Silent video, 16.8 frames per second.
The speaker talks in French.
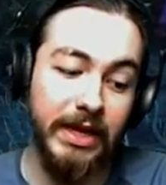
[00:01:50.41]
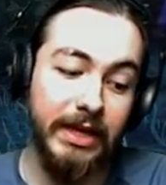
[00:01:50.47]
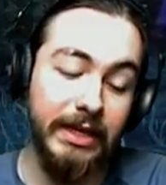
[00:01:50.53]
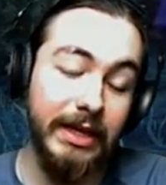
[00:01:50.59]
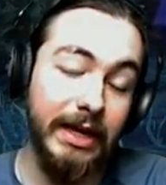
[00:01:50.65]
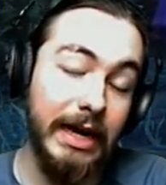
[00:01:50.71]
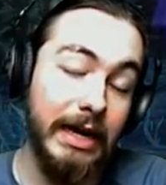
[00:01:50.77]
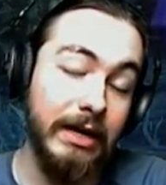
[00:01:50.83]

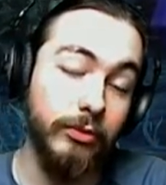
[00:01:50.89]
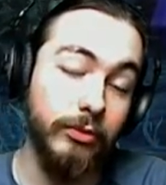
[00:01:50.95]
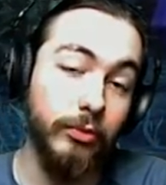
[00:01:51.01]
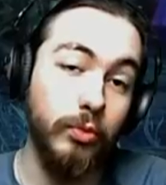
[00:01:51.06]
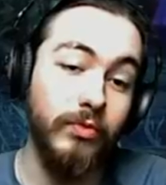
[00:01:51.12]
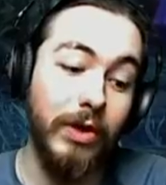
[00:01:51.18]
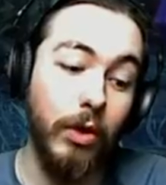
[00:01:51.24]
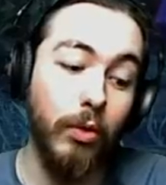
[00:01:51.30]
Irel, du
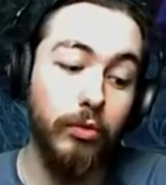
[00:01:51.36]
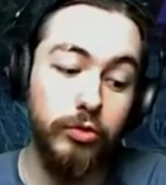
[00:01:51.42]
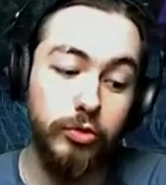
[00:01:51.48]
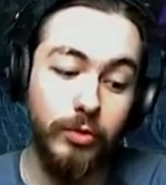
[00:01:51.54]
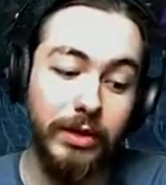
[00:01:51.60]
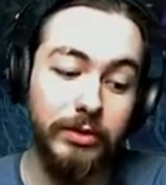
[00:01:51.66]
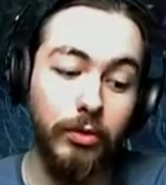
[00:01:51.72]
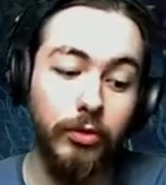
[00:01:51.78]
coup, va
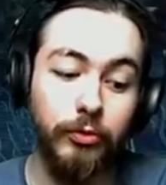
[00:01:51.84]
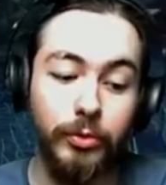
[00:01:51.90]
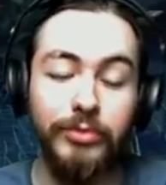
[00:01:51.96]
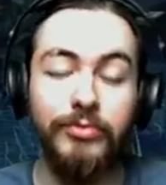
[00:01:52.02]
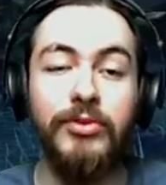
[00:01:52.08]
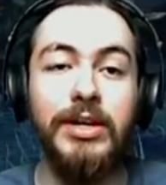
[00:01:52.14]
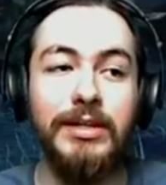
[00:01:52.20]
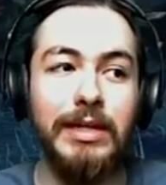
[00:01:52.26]
rejoindre ensuite
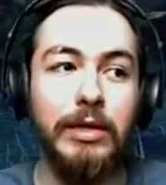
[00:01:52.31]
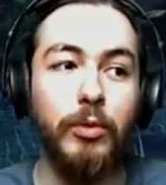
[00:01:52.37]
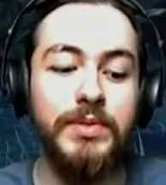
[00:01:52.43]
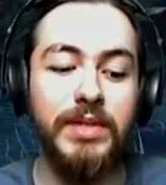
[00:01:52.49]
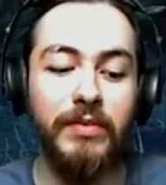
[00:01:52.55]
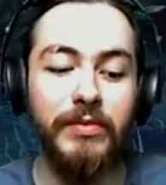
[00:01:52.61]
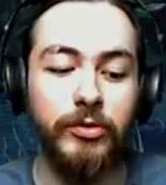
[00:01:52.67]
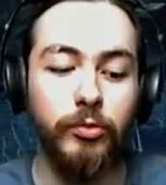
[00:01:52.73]
Velen à
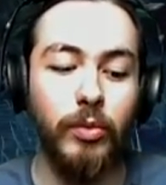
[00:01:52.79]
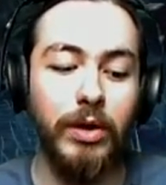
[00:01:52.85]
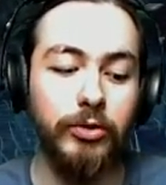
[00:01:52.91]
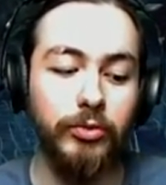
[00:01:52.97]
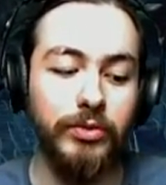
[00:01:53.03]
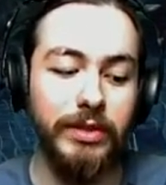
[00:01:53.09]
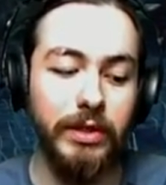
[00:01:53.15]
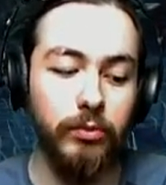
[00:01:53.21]
l'observatoire
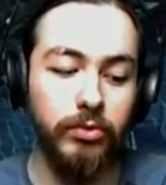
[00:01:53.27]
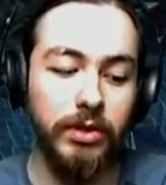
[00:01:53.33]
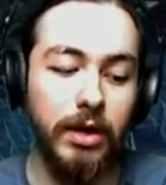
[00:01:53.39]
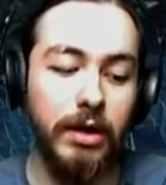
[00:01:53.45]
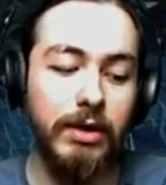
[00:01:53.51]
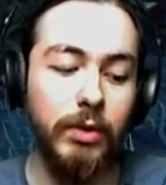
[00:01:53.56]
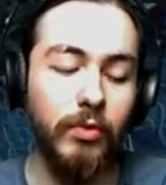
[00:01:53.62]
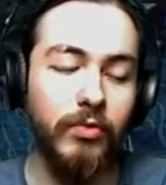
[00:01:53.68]
de
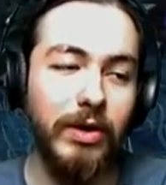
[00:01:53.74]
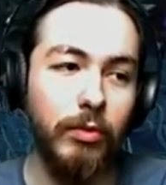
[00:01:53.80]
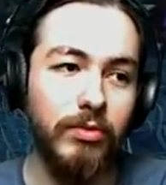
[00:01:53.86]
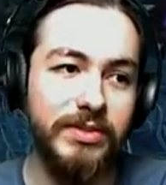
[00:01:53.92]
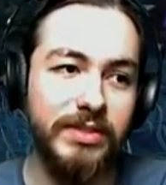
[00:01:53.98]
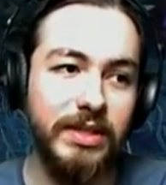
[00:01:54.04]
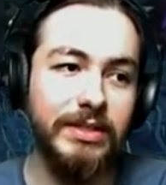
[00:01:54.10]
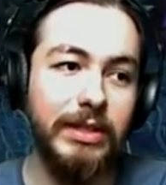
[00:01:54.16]
Teluna, et on va
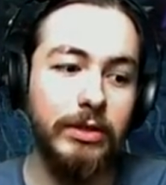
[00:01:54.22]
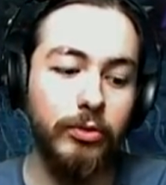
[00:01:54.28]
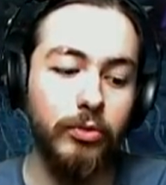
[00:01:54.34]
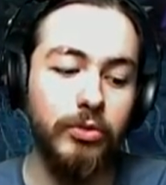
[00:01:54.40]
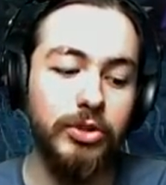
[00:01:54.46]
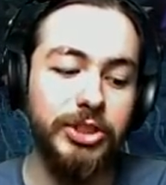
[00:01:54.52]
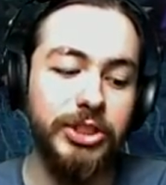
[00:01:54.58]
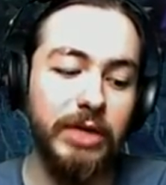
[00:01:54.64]
constater que
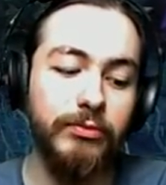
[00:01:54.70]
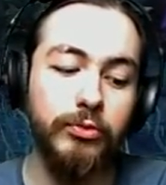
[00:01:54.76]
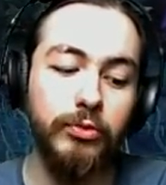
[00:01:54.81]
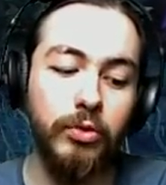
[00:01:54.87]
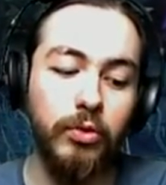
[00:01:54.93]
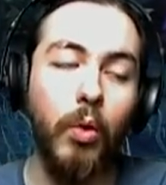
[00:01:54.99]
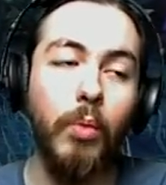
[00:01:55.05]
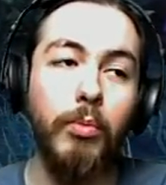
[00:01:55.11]
le chef du
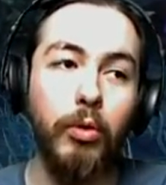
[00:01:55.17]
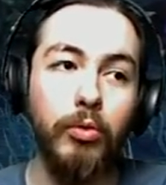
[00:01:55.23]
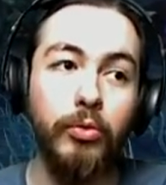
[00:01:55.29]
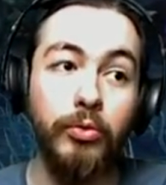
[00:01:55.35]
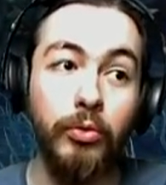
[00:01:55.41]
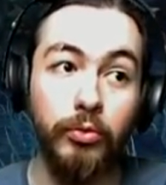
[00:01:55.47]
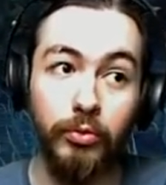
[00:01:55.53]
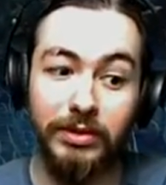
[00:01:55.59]
clan
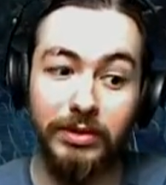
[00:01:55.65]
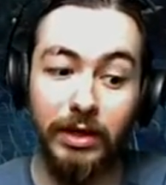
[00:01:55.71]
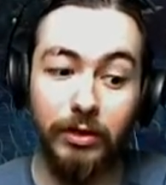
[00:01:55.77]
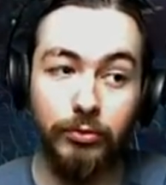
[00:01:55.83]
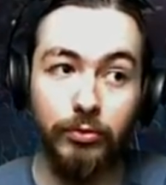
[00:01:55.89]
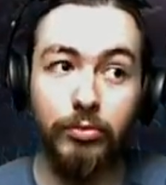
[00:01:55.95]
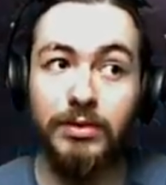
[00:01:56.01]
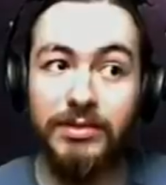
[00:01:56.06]
Ombrelune, donc
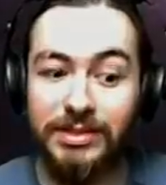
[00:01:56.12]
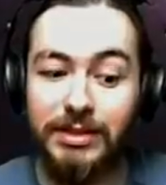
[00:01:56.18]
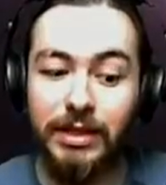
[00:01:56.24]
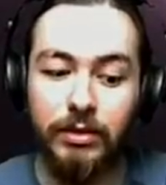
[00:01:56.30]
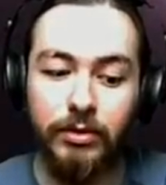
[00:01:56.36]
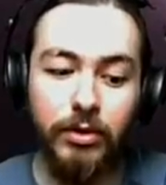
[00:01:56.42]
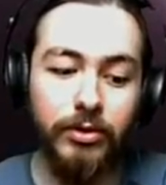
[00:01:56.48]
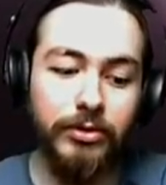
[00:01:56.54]
Ner'zhul, c'est
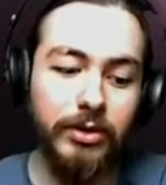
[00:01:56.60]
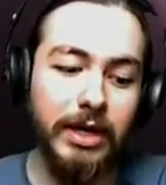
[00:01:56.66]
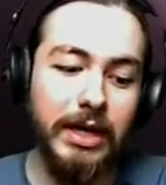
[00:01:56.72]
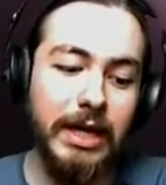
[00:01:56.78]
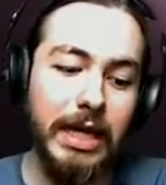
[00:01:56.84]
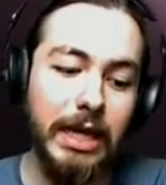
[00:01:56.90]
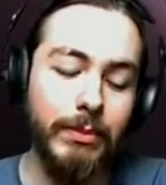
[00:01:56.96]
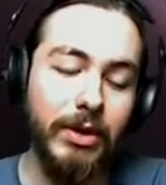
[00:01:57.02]
un orque,
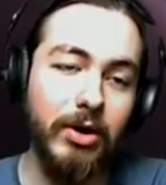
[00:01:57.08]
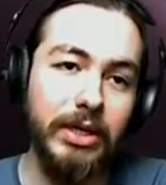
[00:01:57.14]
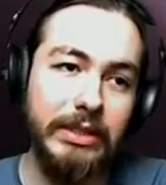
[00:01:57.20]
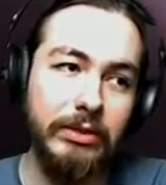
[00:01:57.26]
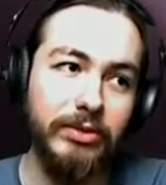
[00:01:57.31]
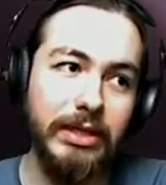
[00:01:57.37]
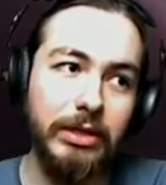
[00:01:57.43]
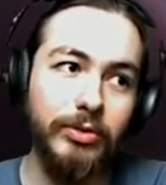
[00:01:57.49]
eh bien,
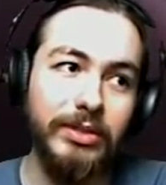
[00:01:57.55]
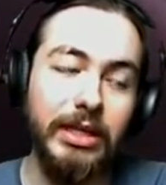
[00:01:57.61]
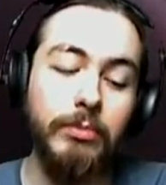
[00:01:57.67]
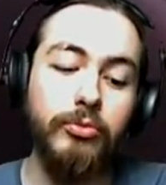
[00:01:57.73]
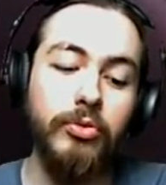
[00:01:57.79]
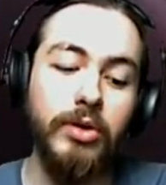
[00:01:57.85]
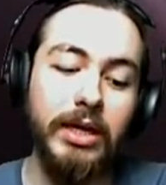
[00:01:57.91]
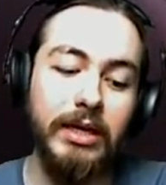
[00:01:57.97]
est en train de
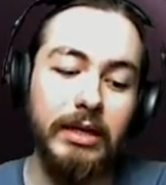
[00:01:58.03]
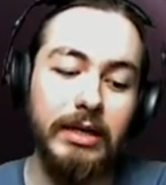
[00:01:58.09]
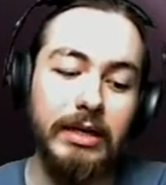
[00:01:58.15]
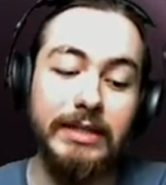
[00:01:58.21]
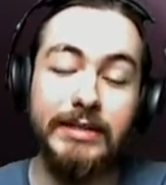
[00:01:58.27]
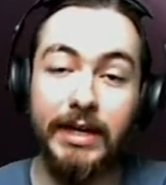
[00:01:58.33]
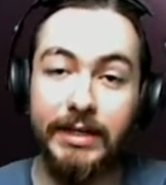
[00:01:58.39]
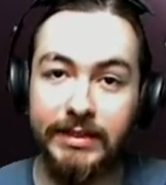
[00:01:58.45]
capturer
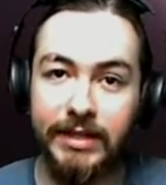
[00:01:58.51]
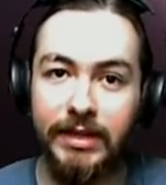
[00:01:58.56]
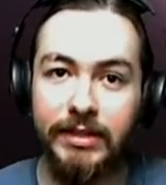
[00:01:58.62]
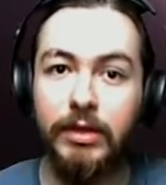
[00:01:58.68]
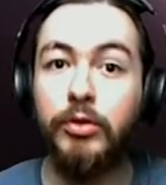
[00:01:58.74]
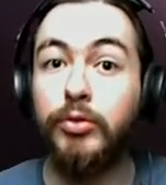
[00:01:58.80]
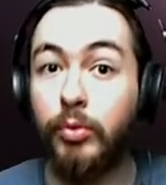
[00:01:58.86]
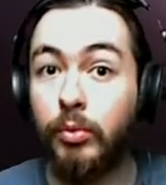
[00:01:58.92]
les
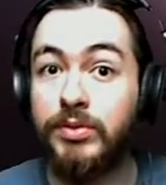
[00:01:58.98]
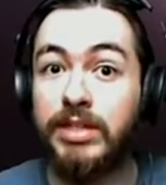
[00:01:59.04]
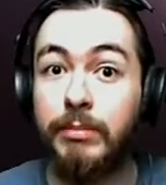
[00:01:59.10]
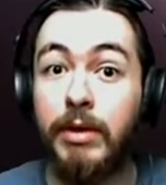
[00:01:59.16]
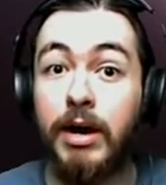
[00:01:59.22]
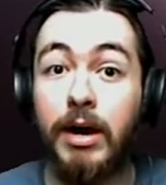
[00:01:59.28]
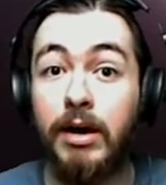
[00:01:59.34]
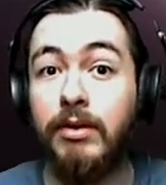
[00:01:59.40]
Draenei, dont
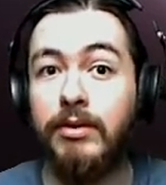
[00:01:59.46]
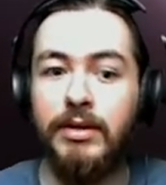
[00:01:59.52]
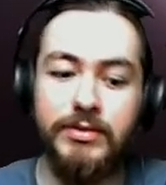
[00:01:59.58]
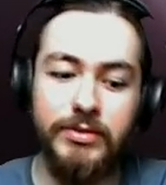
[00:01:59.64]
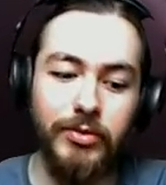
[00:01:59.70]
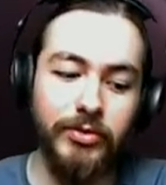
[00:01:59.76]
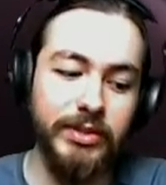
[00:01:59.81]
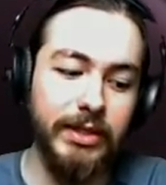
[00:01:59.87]
Samara, la
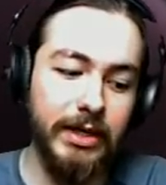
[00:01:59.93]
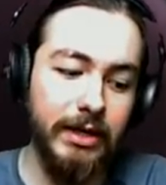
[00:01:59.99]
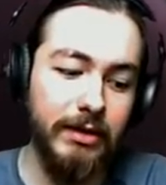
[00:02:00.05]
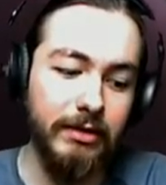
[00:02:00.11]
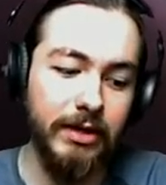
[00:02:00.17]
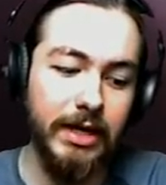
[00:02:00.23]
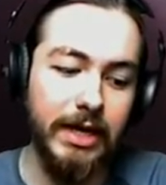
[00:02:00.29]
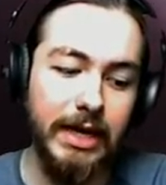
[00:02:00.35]
sœur
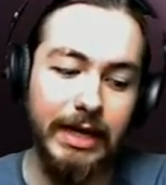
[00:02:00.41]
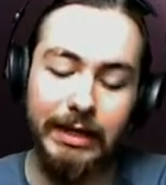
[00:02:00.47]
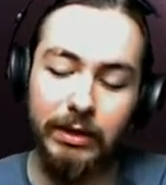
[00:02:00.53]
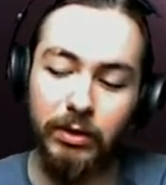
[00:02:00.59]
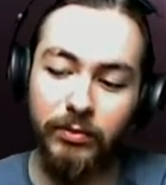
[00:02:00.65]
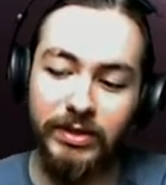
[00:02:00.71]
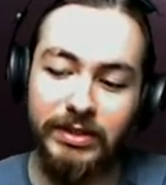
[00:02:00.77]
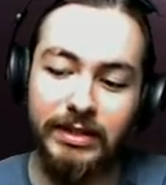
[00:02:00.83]
d'Irel,
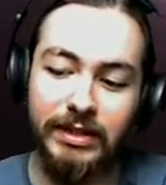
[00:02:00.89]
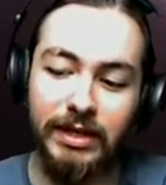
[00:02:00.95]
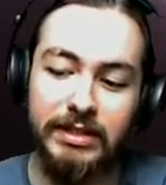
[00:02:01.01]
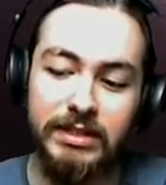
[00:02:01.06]
et en fait, Irel